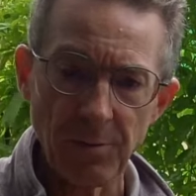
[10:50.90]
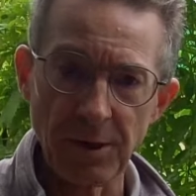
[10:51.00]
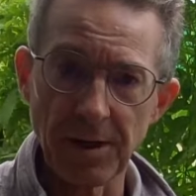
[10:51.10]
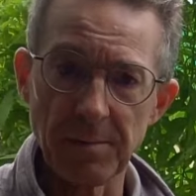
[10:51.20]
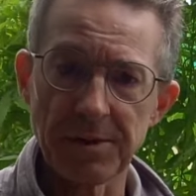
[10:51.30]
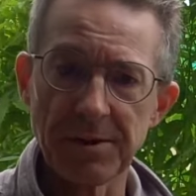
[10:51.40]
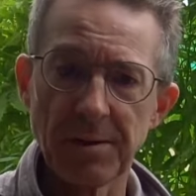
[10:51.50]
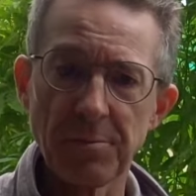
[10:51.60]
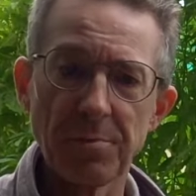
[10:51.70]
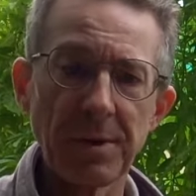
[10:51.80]
Voilà, ben c'est
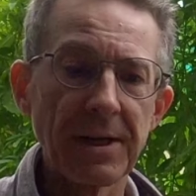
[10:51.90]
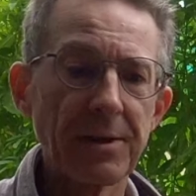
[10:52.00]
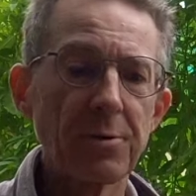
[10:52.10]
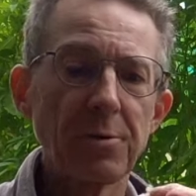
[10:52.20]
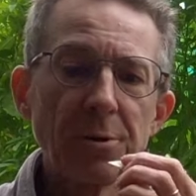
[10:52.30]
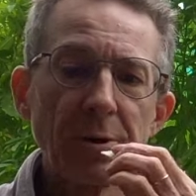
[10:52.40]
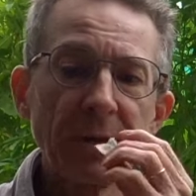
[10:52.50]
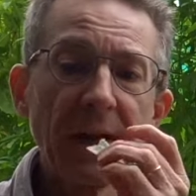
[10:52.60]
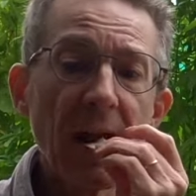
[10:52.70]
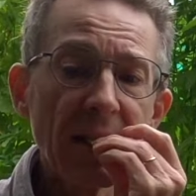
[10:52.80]
un peu pareil que le
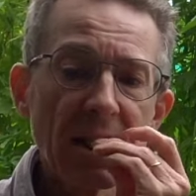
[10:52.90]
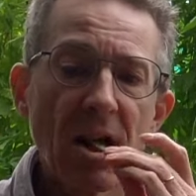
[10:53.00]
premier.